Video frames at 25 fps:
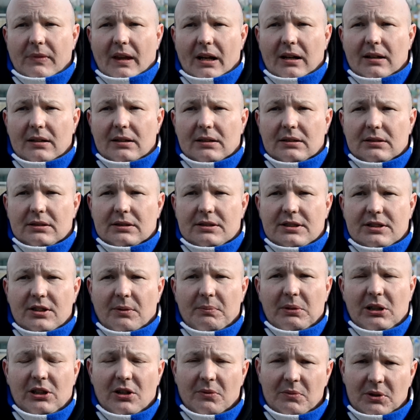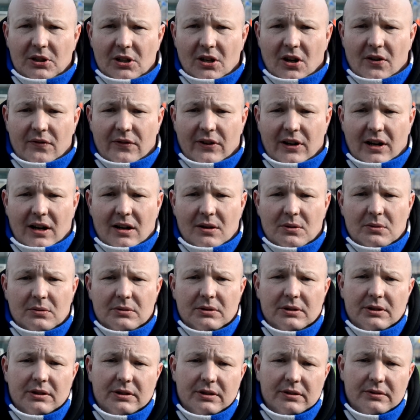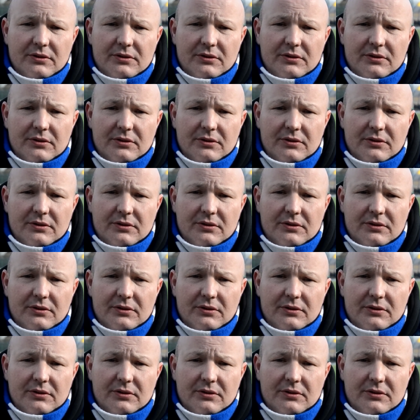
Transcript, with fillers: tak. Stomil dominował,